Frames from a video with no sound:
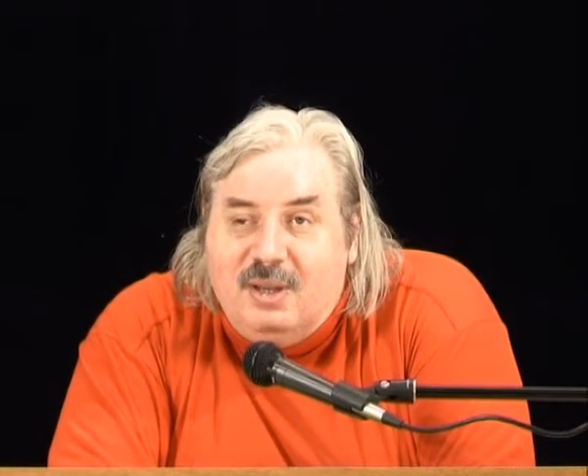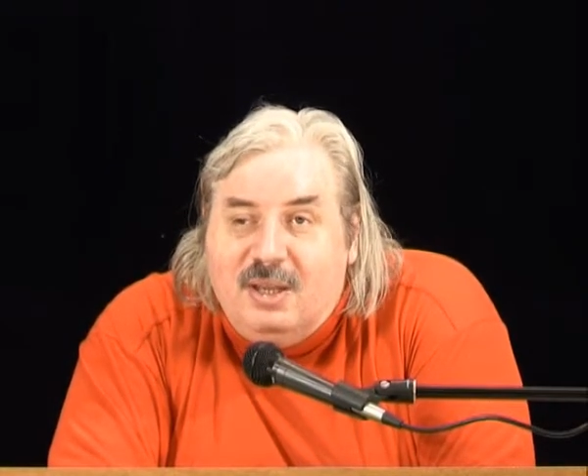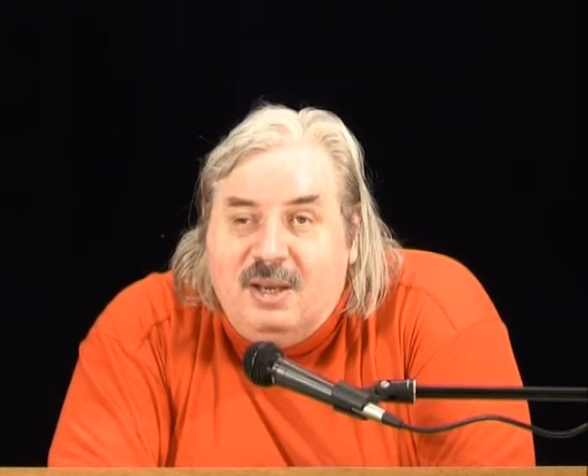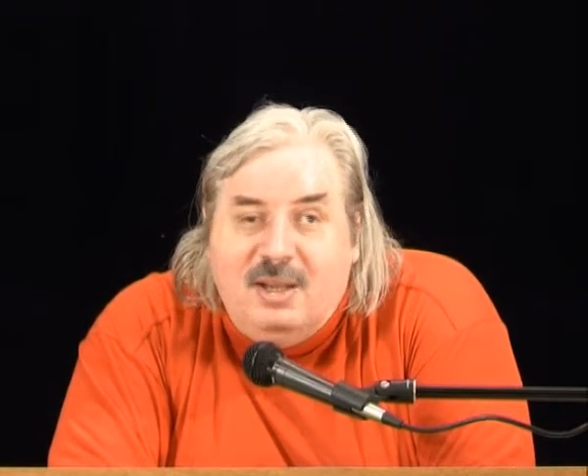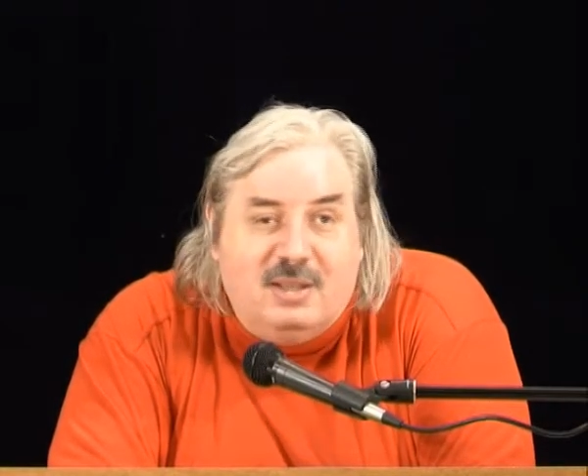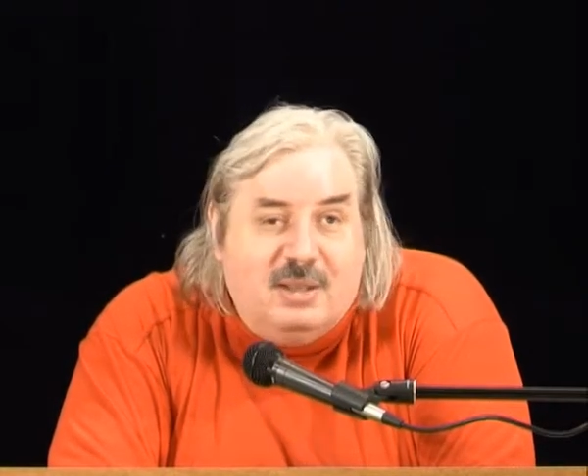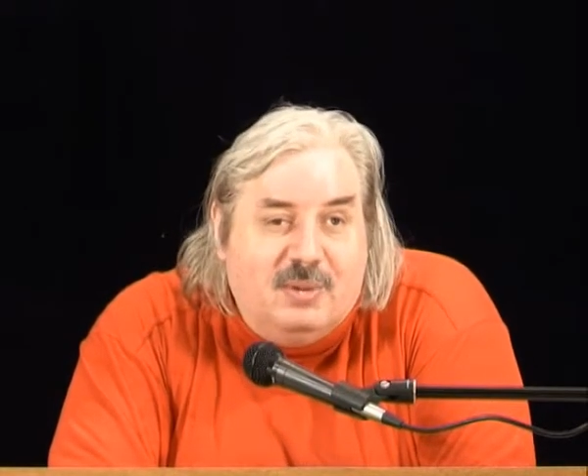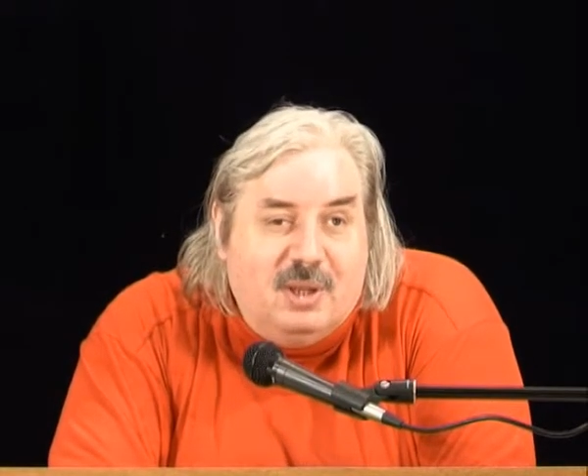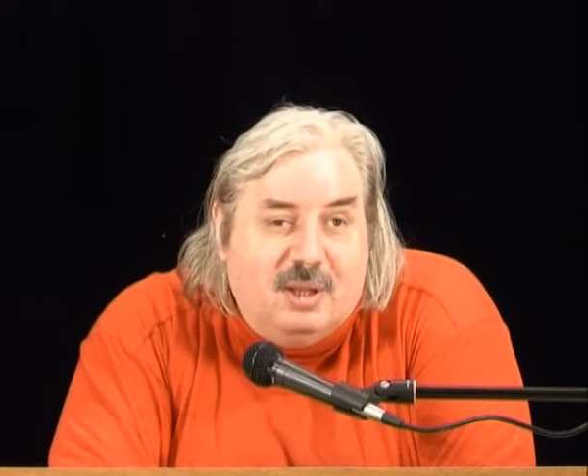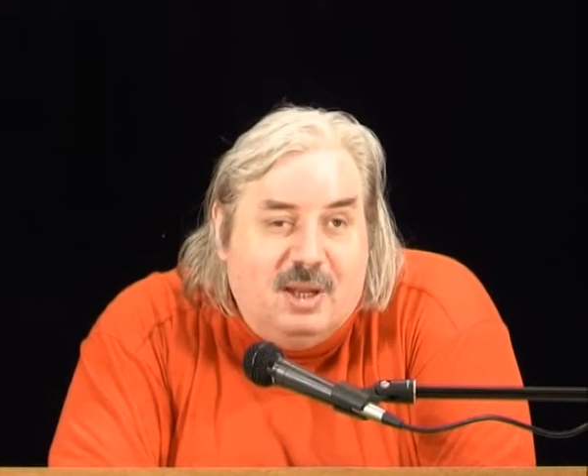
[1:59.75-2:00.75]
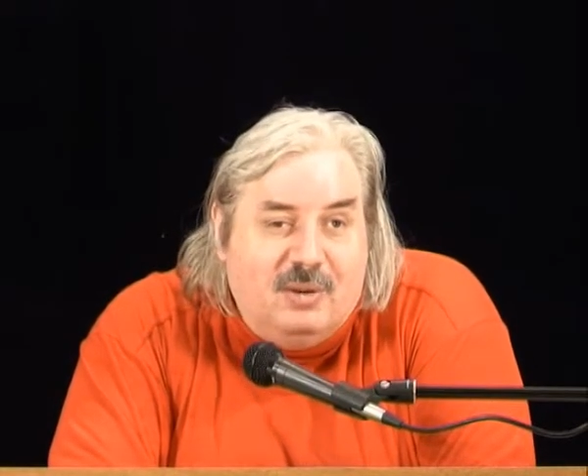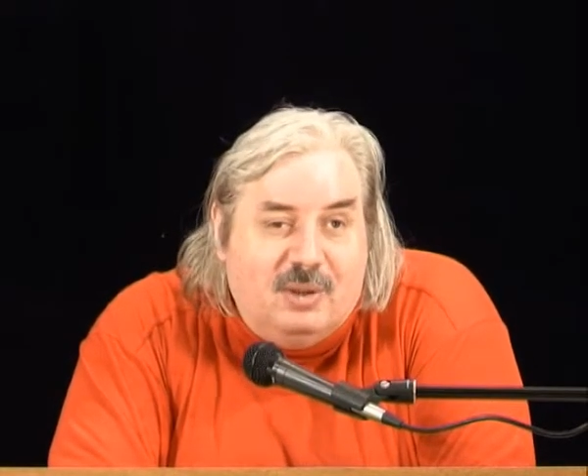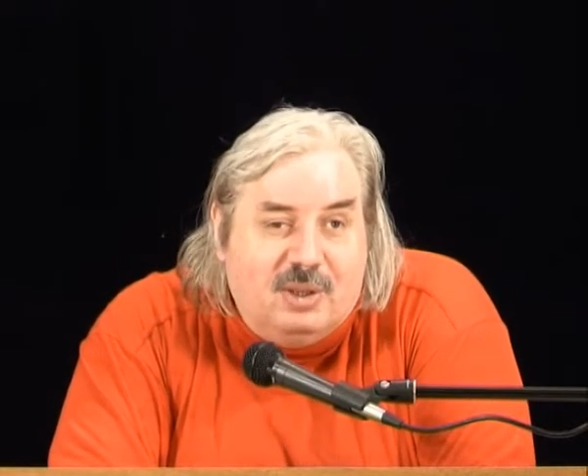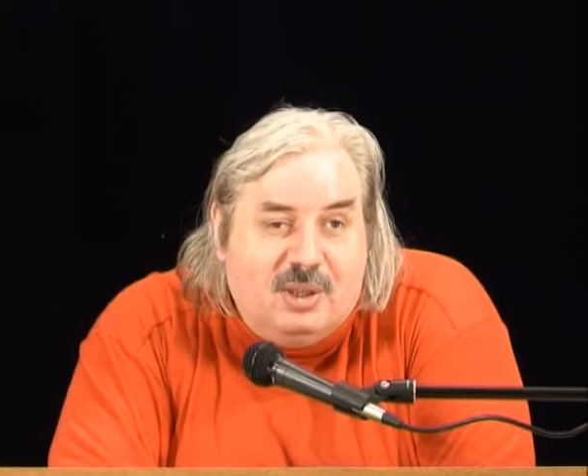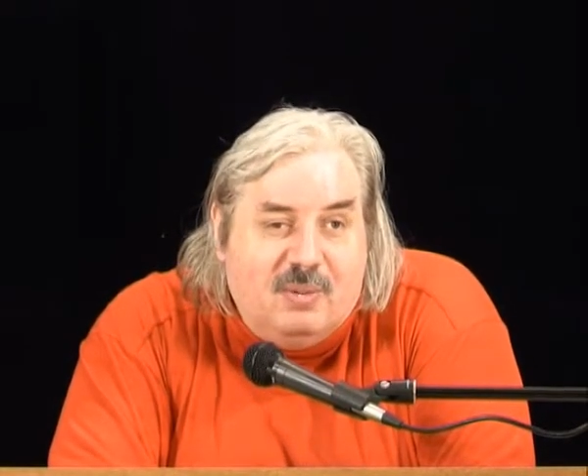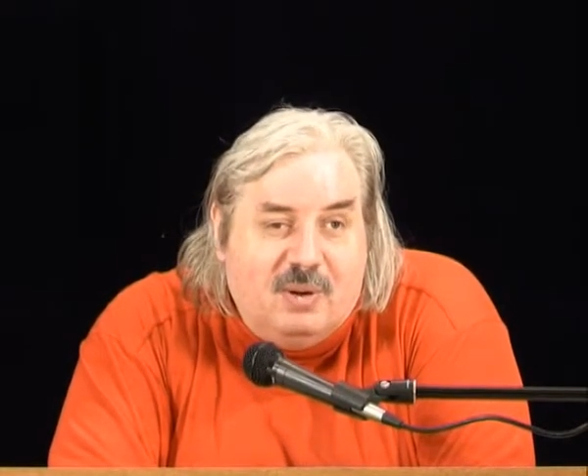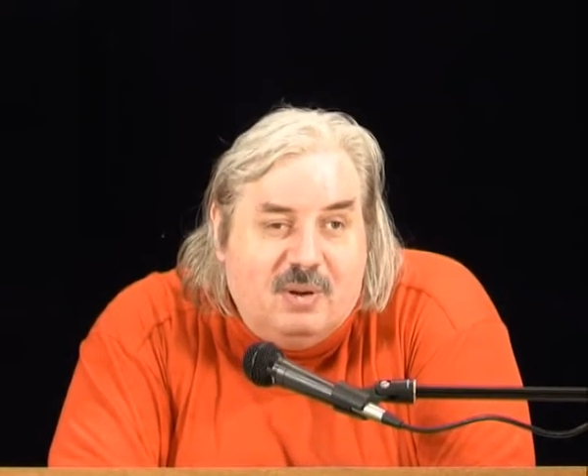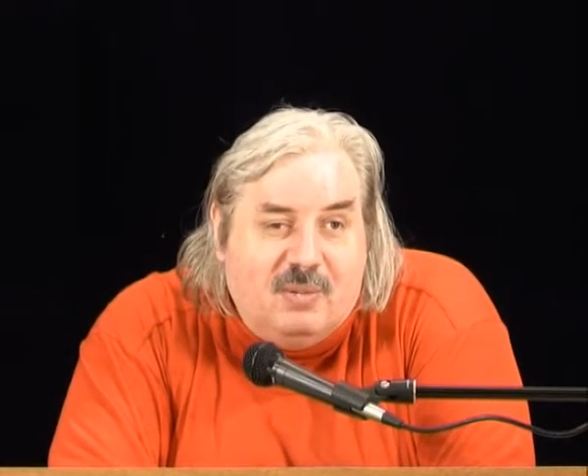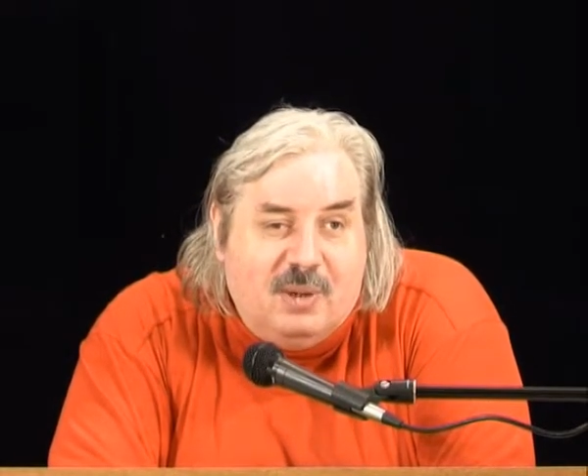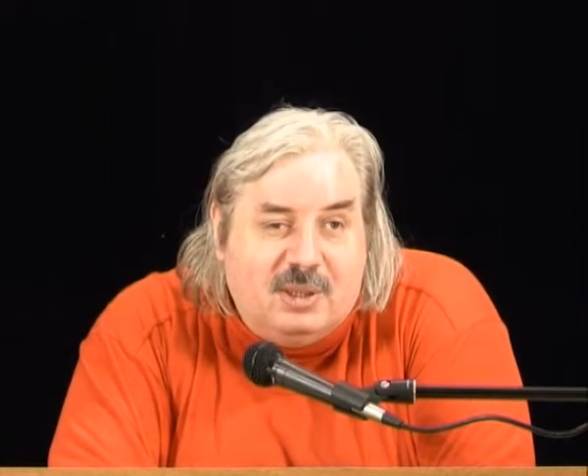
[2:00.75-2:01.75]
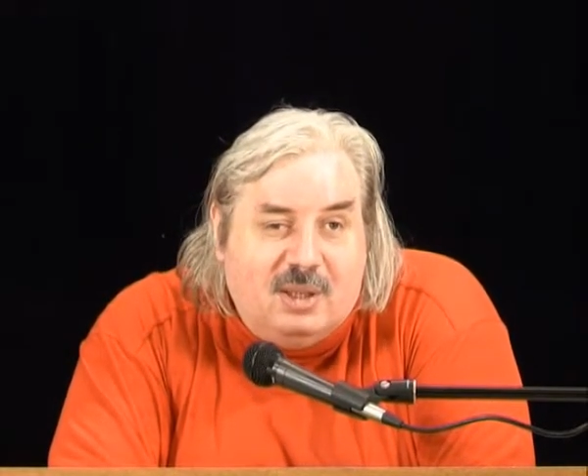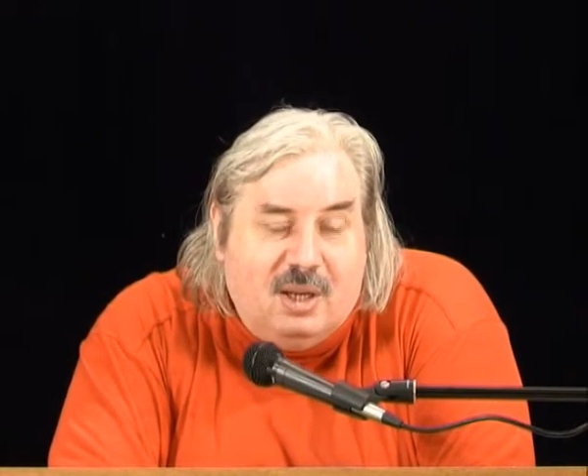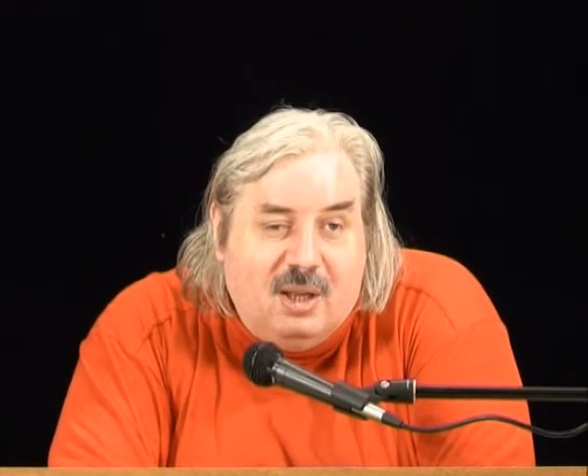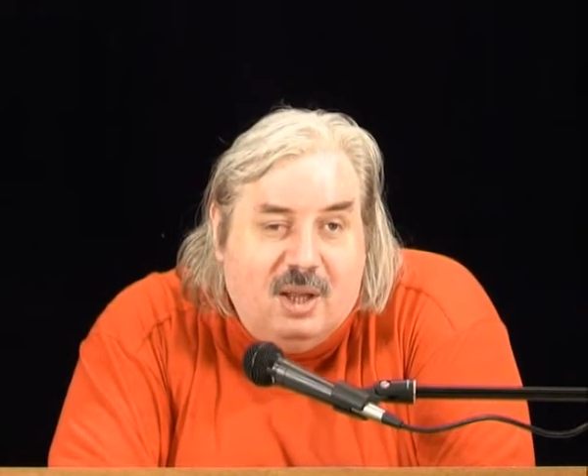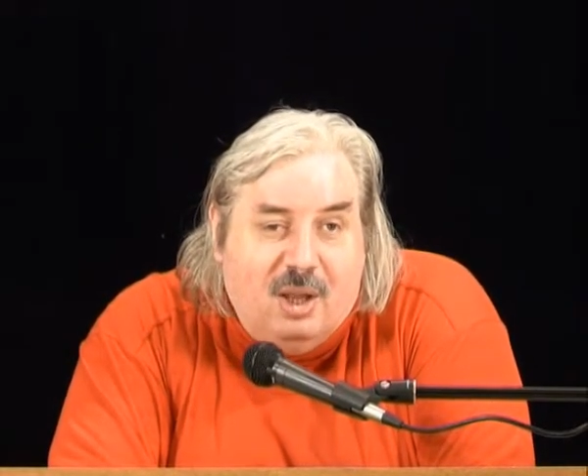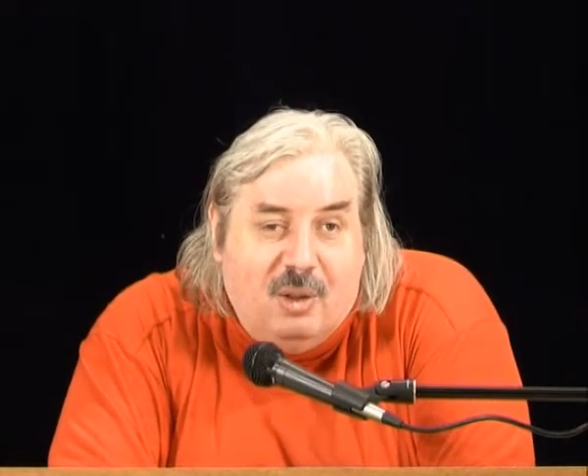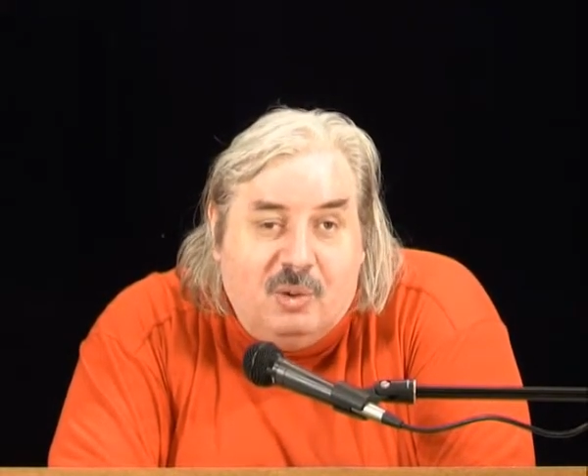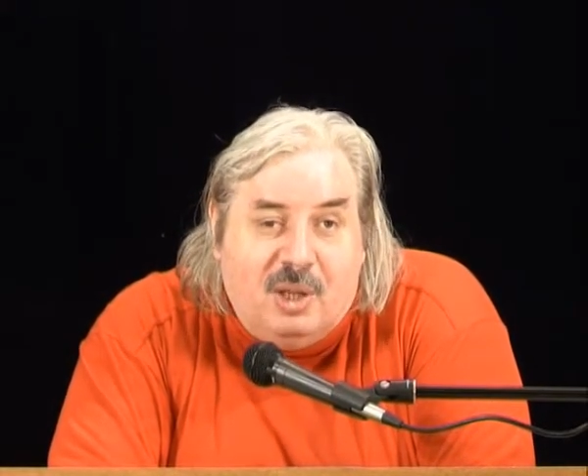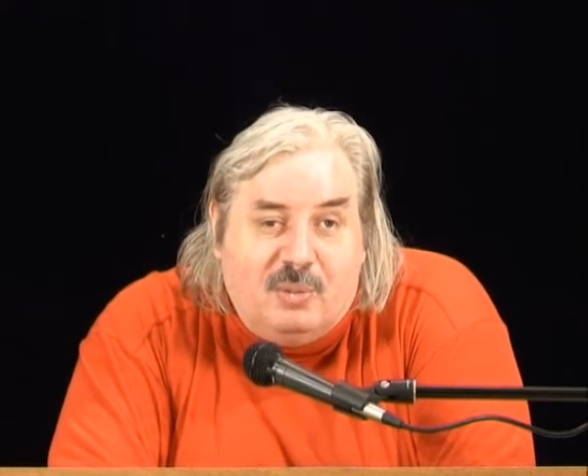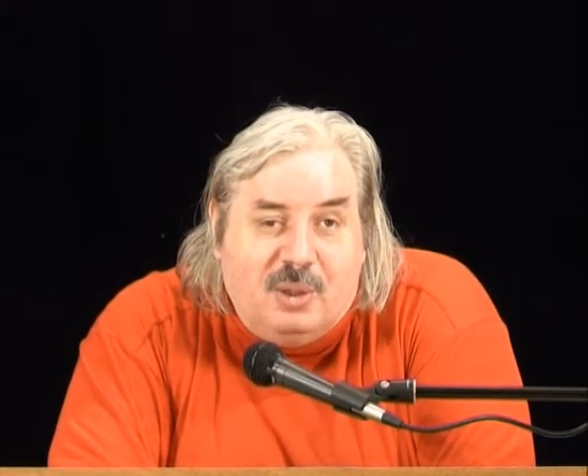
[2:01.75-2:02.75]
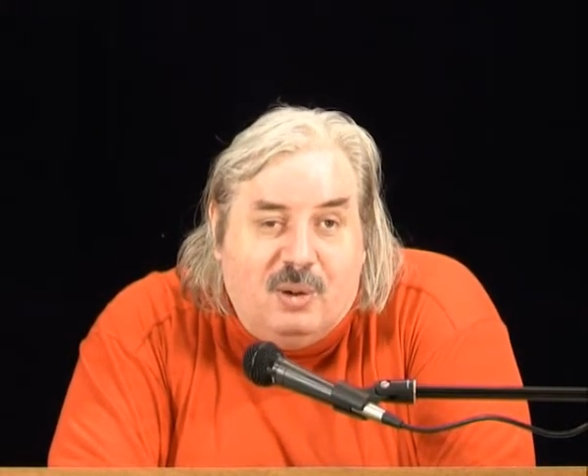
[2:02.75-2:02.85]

и листьев и так далее, в тех же самых пластах, но там же